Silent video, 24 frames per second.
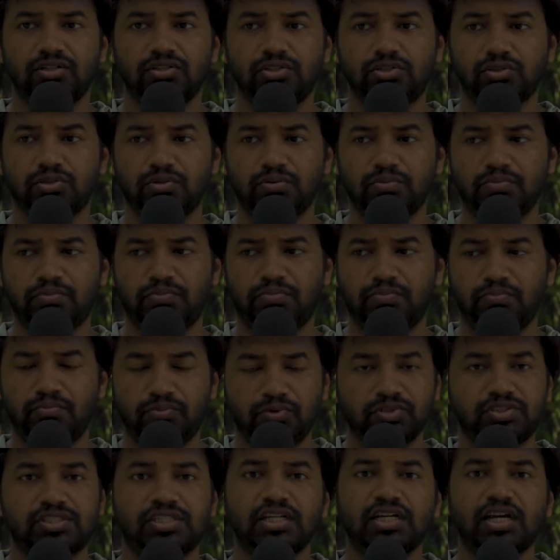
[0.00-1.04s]
जो
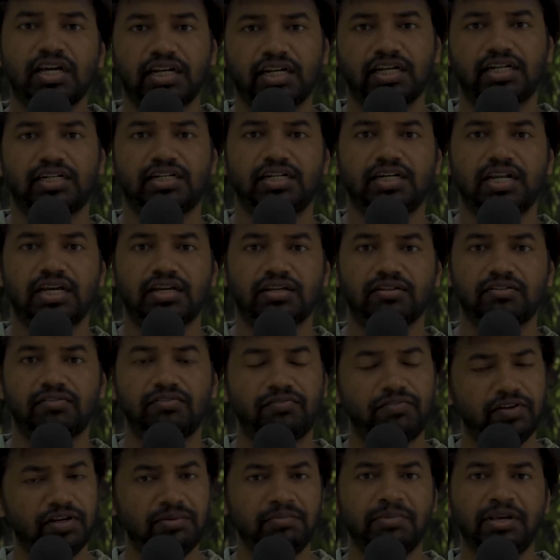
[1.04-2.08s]
मुझसे कनेक्टेड है
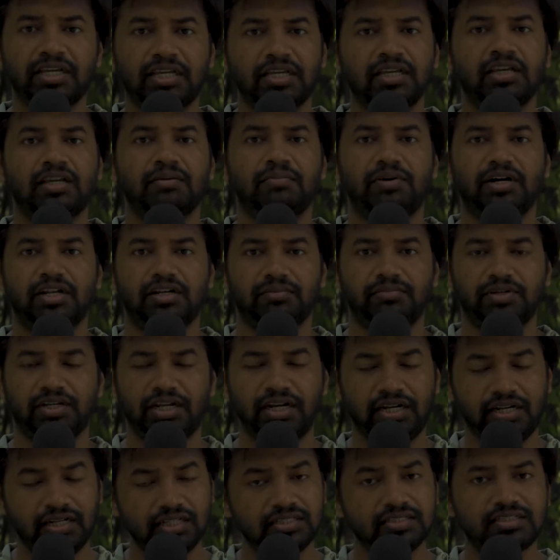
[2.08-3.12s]
फिल्म मेकिंग के बारे में
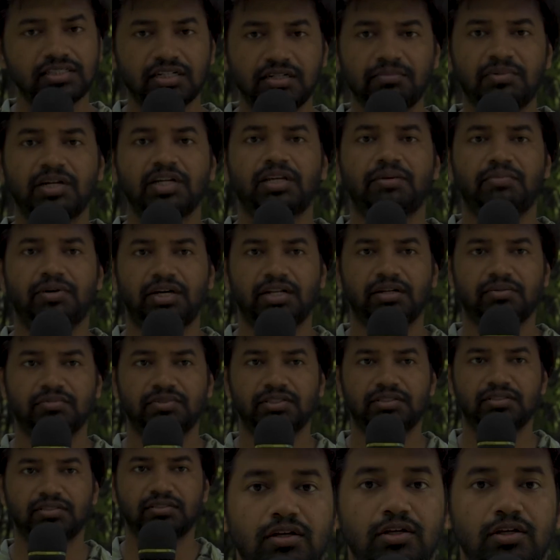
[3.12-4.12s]
इंडियन सिनेमा के बारे में